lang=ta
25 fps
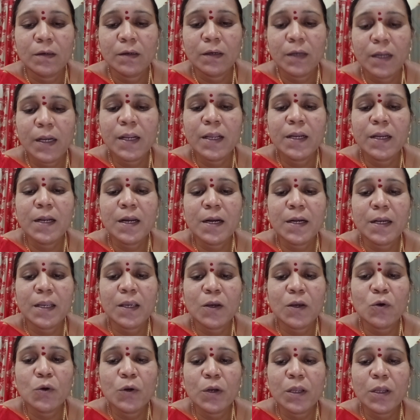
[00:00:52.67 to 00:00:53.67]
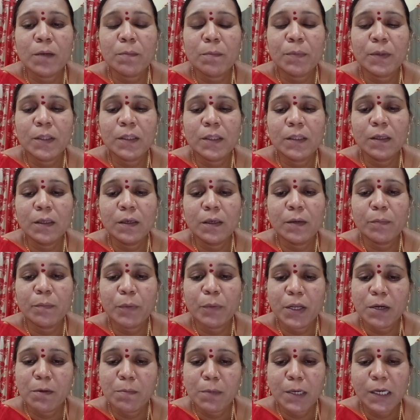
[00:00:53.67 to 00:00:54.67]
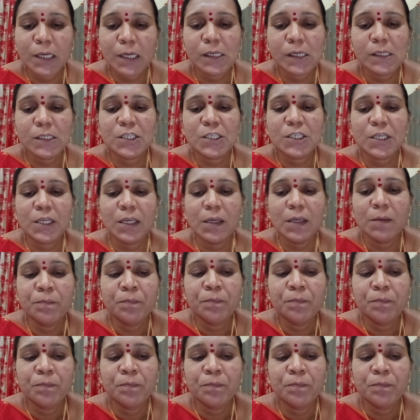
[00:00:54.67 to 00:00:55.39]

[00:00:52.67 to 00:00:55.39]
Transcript: நிலைநாட்டி கொண்டிருப்பது பெரும் மகிழ்ச்சி